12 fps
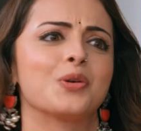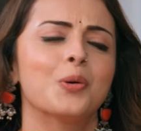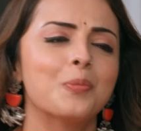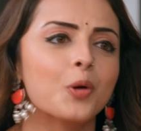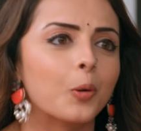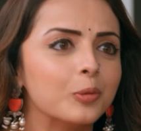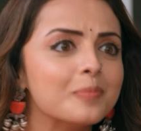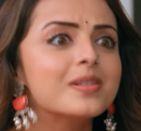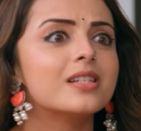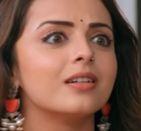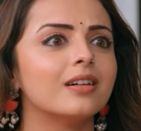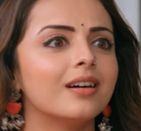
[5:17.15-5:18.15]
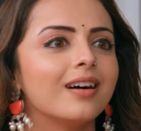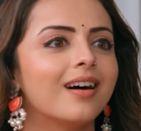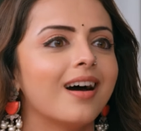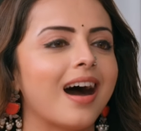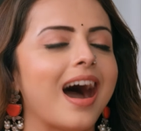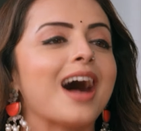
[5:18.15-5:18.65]
مو مشكلة أستاذ
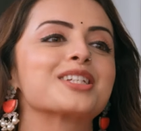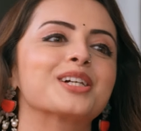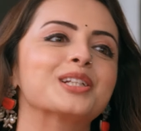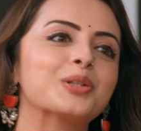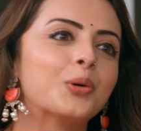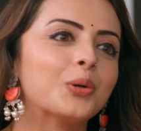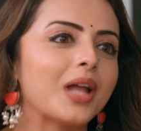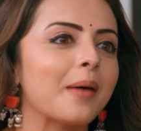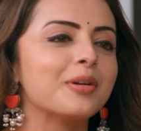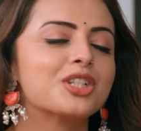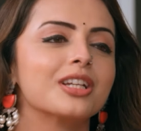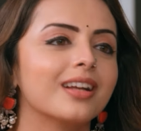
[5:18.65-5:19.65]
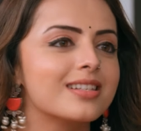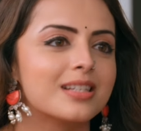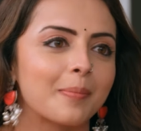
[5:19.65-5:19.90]
أصلاً هذا هو زمن